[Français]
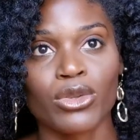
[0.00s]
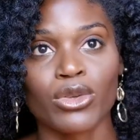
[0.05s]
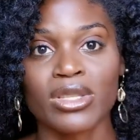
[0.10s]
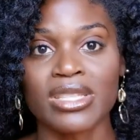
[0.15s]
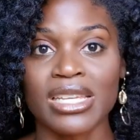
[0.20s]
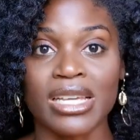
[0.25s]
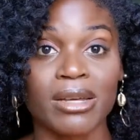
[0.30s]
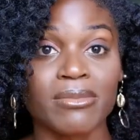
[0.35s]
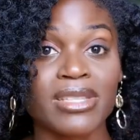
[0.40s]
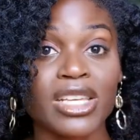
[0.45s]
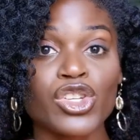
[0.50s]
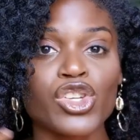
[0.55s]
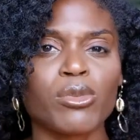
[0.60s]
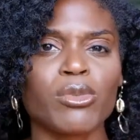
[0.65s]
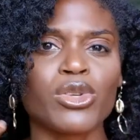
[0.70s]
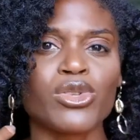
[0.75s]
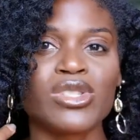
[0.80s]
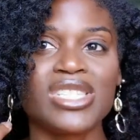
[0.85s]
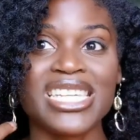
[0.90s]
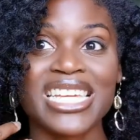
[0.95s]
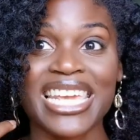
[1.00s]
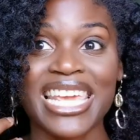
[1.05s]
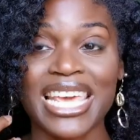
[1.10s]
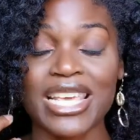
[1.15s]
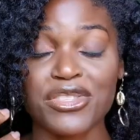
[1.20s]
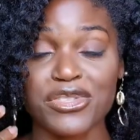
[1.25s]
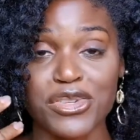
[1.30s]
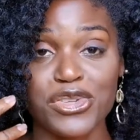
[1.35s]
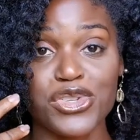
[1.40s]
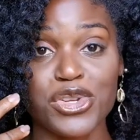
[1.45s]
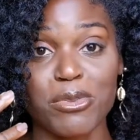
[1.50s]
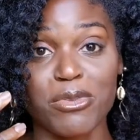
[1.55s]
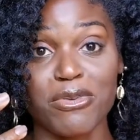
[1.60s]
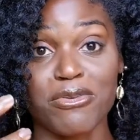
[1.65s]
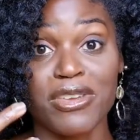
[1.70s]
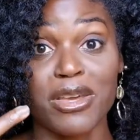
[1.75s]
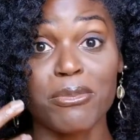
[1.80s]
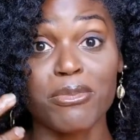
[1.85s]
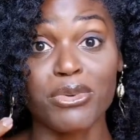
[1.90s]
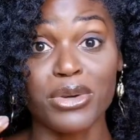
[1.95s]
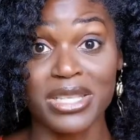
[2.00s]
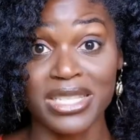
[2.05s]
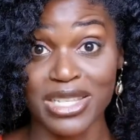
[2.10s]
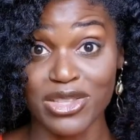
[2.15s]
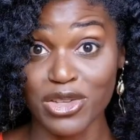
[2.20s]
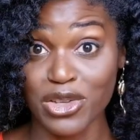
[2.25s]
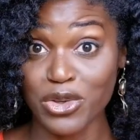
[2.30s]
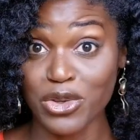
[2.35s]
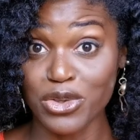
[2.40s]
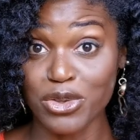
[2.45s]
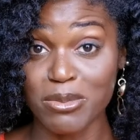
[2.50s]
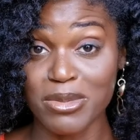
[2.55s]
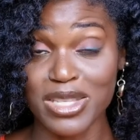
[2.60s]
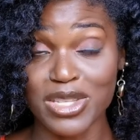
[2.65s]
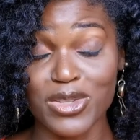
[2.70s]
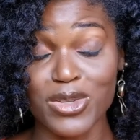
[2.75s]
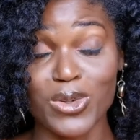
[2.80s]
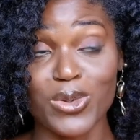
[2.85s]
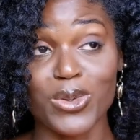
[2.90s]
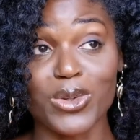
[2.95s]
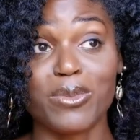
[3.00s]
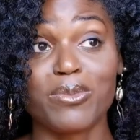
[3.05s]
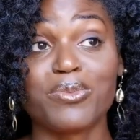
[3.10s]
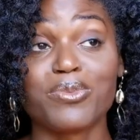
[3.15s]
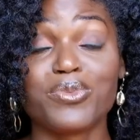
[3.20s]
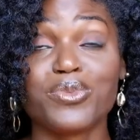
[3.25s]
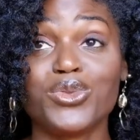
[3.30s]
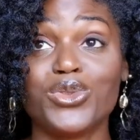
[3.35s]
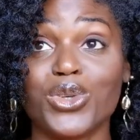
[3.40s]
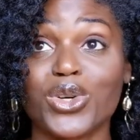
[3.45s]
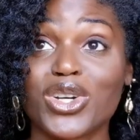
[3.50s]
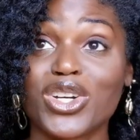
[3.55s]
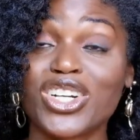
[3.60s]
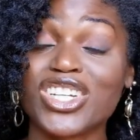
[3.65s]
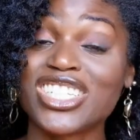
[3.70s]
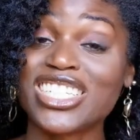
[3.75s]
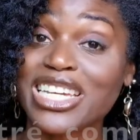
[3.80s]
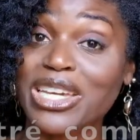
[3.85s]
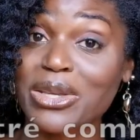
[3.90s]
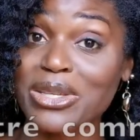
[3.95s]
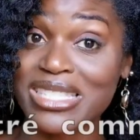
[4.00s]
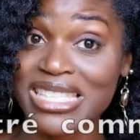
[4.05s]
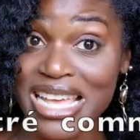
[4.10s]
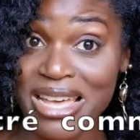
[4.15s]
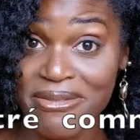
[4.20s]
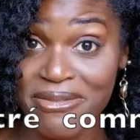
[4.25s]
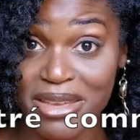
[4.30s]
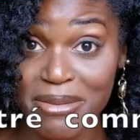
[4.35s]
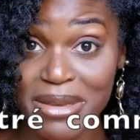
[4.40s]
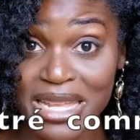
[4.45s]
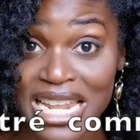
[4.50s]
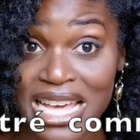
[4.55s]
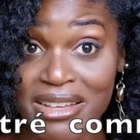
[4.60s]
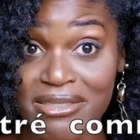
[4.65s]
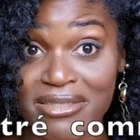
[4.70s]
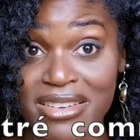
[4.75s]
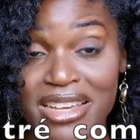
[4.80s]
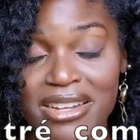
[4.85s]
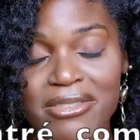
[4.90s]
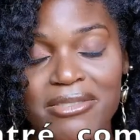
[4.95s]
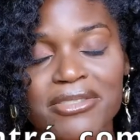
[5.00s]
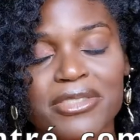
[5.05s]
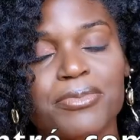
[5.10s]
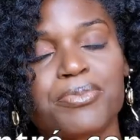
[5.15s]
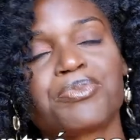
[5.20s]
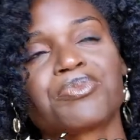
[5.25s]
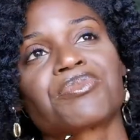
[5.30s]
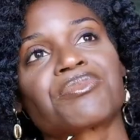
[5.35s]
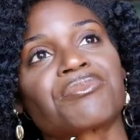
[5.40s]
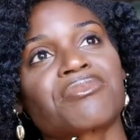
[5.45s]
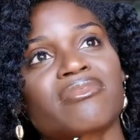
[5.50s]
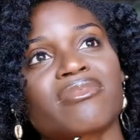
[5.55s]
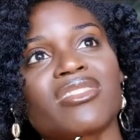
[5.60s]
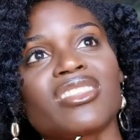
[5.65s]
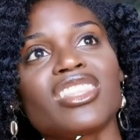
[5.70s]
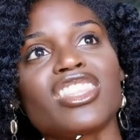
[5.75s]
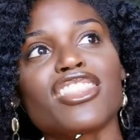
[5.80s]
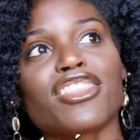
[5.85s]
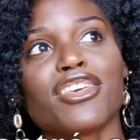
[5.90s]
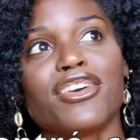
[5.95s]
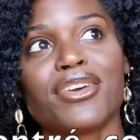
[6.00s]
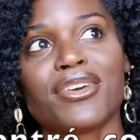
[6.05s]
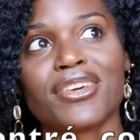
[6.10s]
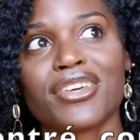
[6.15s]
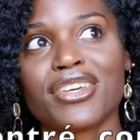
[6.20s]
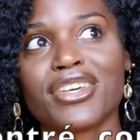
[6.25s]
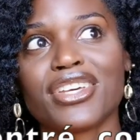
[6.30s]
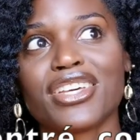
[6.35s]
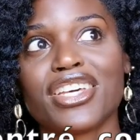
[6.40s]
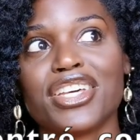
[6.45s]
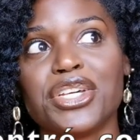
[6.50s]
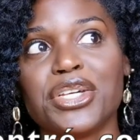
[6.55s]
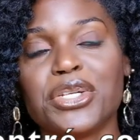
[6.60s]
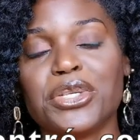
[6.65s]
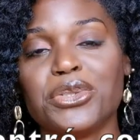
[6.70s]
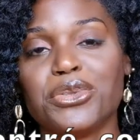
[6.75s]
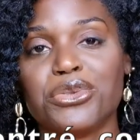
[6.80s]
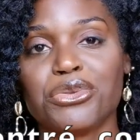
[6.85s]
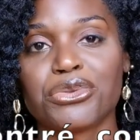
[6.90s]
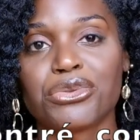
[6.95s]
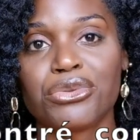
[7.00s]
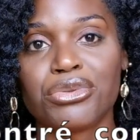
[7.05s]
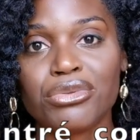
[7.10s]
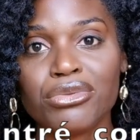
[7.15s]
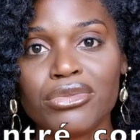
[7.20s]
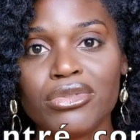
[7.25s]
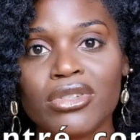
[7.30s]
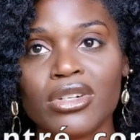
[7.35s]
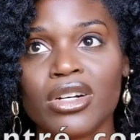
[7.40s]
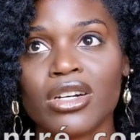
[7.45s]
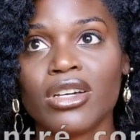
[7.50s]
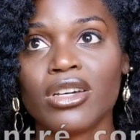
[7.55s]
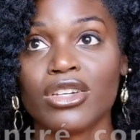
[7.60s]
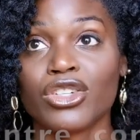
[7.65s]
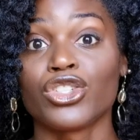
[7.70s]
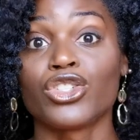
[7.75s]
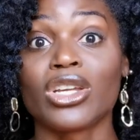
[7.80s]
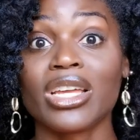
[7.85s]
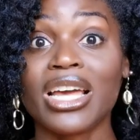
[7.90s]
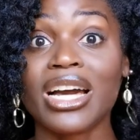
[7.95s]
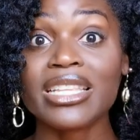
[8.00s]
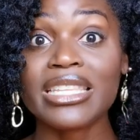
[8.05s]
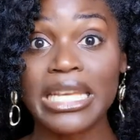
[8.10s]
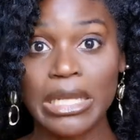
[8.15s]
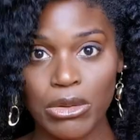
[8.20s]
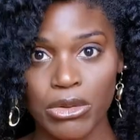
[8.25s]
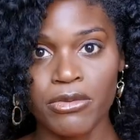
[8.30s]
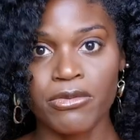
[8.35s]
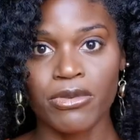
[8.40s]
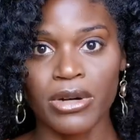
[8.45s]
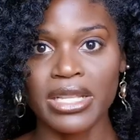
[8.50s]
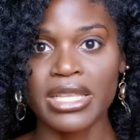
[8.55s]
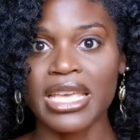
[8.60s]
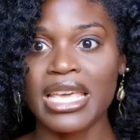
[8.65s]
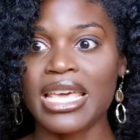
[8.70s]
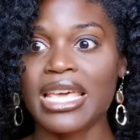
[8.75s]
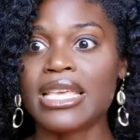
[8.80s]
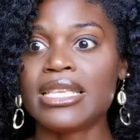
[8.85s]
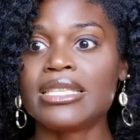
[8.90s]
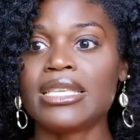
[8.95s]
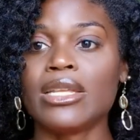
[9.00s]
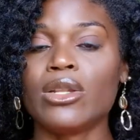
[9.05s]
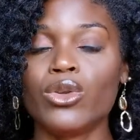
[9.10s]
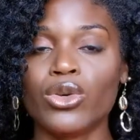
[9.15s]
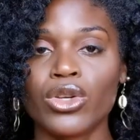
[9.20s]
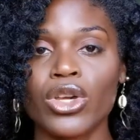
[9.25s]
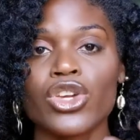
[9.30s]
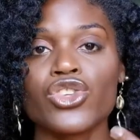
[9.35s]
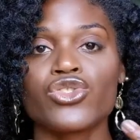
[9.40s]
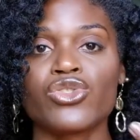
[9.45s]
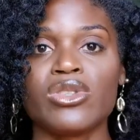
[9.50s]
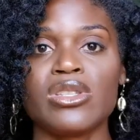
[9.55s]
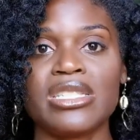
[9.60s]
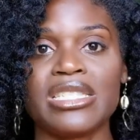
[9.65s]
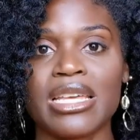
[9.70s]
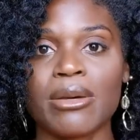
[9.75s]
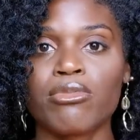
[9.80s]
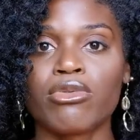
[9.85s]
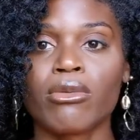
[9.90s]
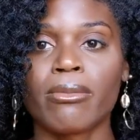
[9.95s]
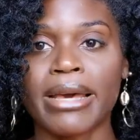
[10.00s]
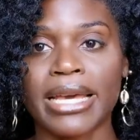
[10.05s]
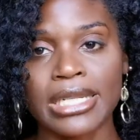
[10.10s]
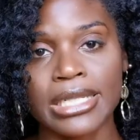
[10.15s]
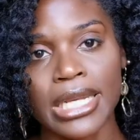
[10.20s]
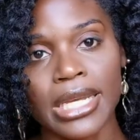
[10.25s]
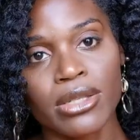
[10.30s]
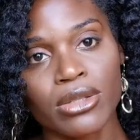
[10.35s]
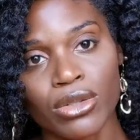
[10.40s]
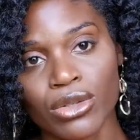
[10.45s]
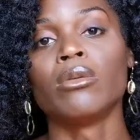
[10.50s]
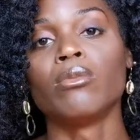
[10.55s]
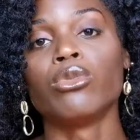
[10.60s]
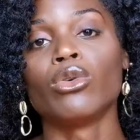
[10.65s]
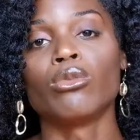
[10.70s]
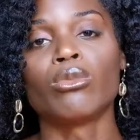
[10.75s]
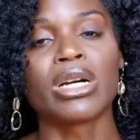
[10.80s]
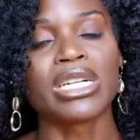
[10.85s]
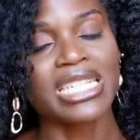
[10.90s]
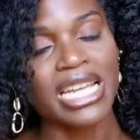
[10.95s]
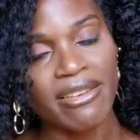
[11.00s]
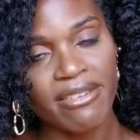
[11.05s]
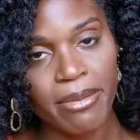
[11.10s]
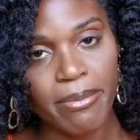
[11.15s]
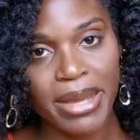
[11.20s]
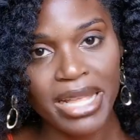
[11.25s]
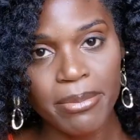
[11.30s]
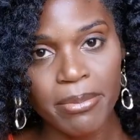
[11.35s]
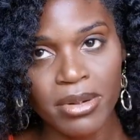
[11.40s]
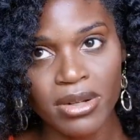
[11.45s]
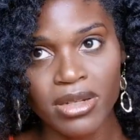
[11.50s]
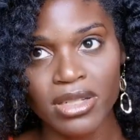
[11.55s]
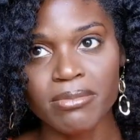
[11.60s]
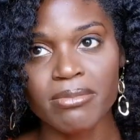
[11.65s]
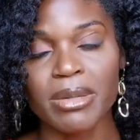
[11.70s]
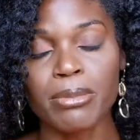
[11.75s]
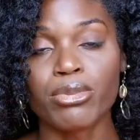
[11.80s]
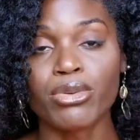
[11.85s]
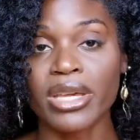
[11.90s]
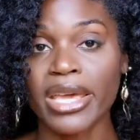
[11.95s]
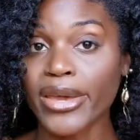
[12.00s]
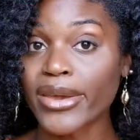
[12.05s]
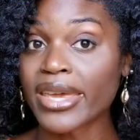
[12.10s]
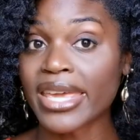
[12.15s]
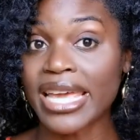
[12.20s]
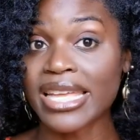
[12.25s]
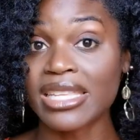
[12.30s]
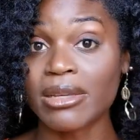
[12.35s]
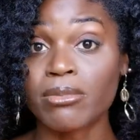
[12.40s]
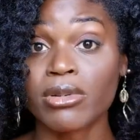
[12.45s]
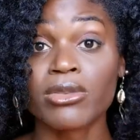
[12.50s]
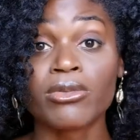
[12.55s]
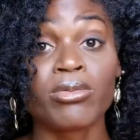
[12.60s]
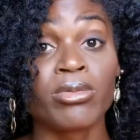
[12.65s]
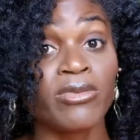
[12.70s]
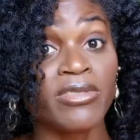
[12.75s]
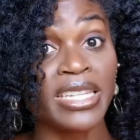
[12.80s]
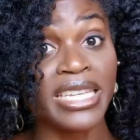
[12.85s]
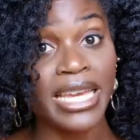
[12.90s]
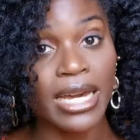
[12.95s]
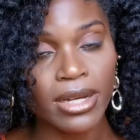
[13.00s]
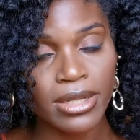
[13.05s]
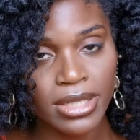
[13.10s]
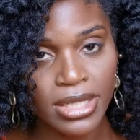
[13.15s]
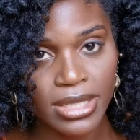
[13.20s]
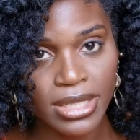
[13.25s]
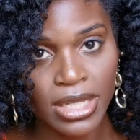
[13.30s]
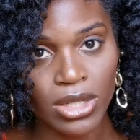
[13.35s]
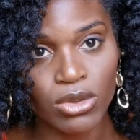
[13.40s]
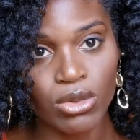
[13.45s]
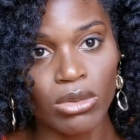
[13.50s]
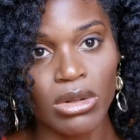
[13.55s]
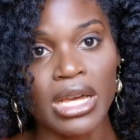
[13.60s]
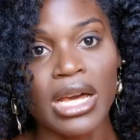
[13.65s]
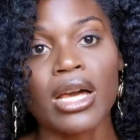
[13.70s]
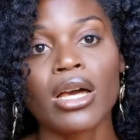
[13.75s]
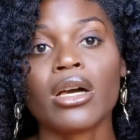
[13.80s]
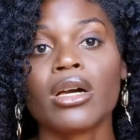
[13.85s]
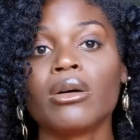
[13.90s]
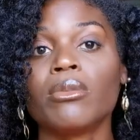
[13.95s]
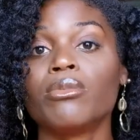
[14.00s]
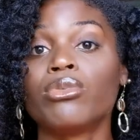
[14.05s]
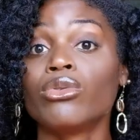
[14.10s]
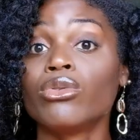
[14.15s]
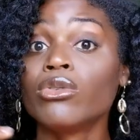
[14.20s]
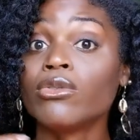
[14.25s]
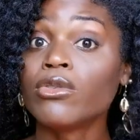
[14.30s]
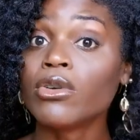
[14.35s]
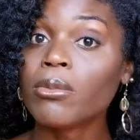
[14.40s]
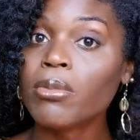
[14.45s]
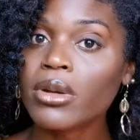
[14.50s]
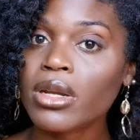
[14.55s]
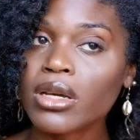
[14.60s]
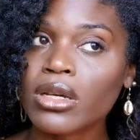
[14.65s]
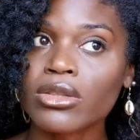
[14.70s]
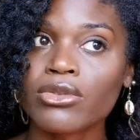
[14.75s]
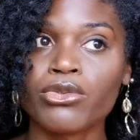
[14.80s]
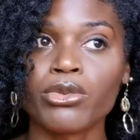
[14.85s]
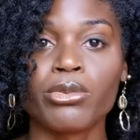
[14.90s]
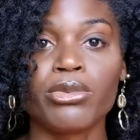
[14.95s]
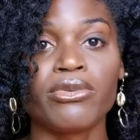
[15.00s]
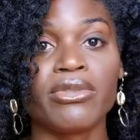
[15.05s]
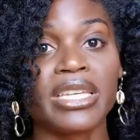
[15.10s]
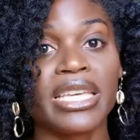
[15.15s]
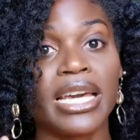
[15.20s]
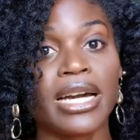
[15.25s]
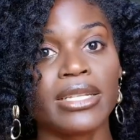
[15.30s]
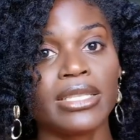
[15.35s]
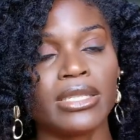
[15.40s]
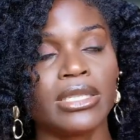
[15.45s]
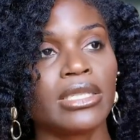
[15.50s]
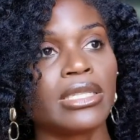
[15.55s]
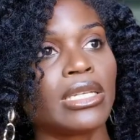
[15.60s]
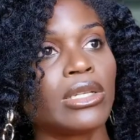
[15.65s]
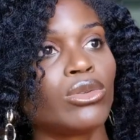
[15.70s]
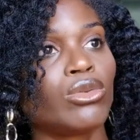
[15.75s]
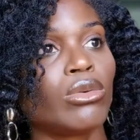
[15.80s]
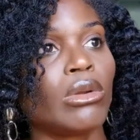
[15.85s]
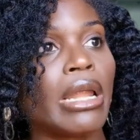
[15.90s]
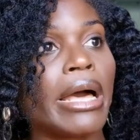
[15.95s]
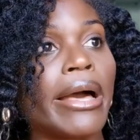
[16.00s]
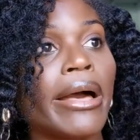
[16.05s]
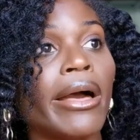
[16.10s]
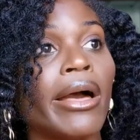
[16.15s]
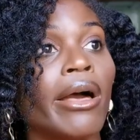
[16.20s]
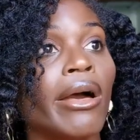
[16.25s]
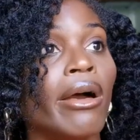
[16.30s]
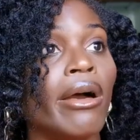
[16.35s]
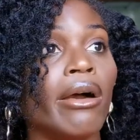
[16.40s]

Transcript: Donc, c'est comme ça que je me suis dit, qu'est-ce que je peux faire pour essayer d'économiser de l'eau. Donc, quand j'ai réussi à fermer la valve, euh, du coup, je je de l'eau froide et c'est l'eau que j'utilisais pour ma chasse. Bon, euh, moi, j'avais pas de plantes, mais pour quelqu'un qui a des plantes, vous pouvez garder cette eau-là. Pour vos plantes, vous pouvez garder cette eau-là.